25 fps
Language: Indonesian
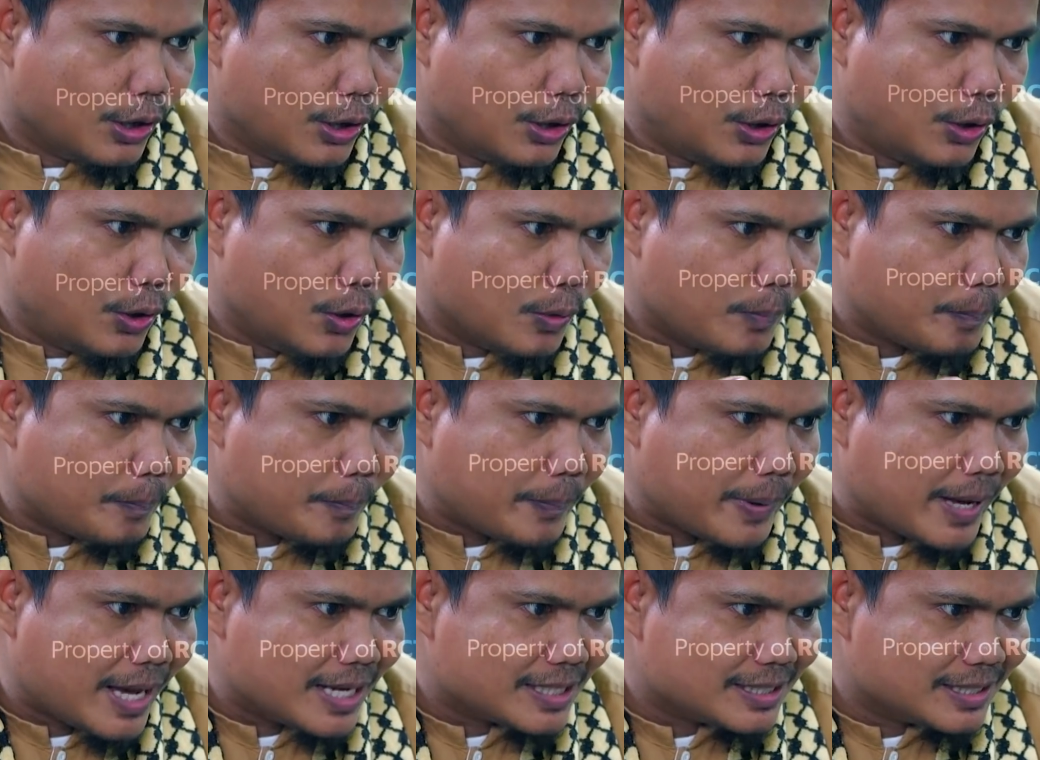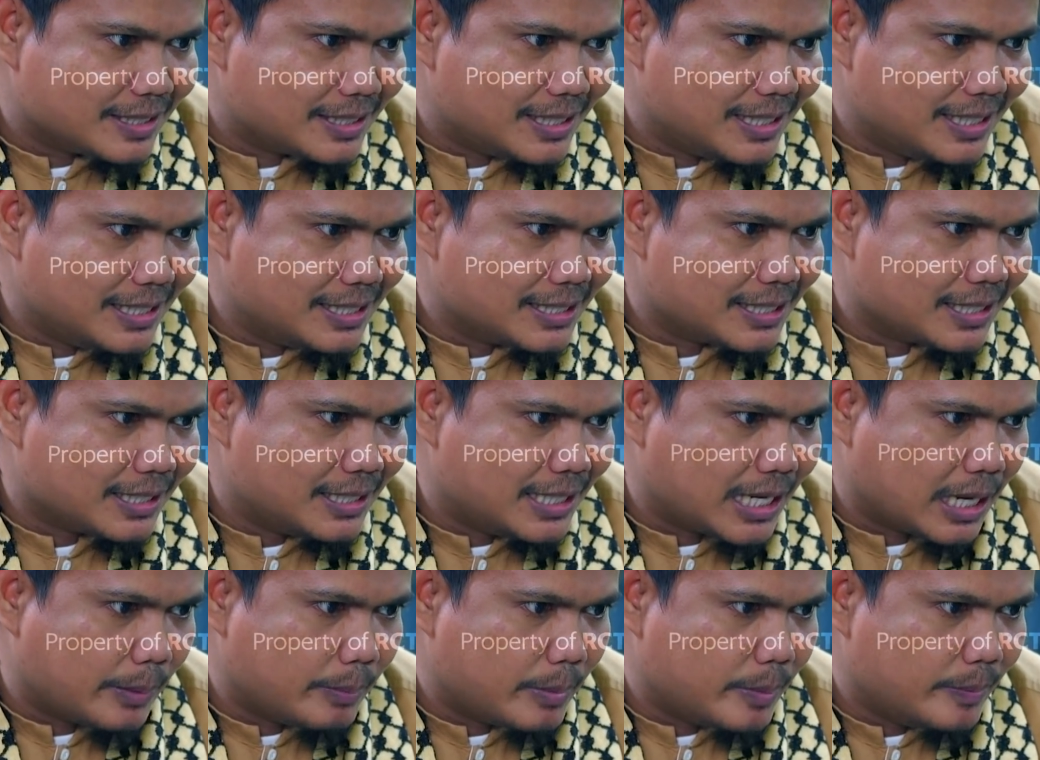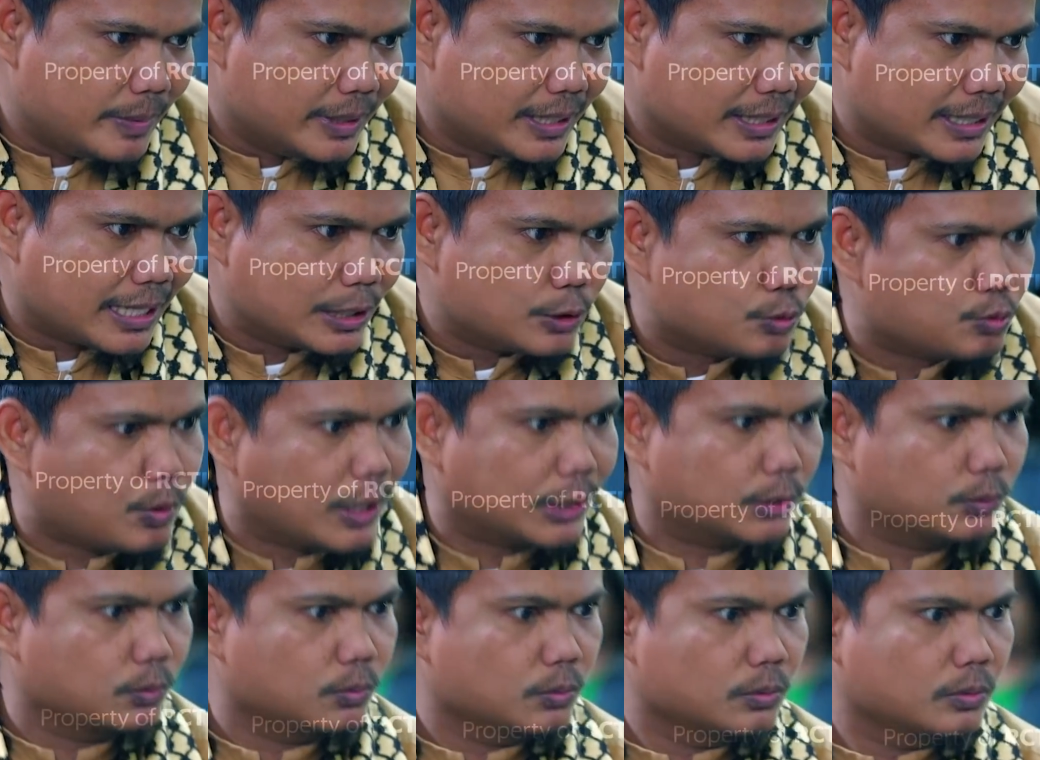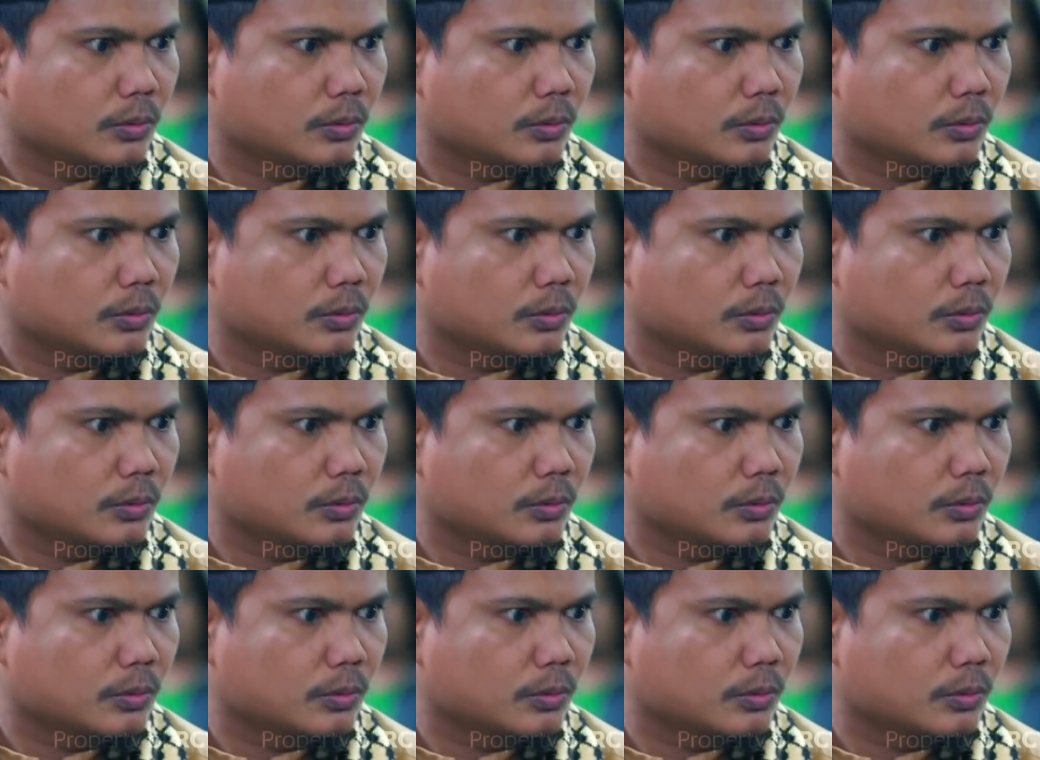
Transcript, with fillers: lo pasti sedang memikirkan sesuatu.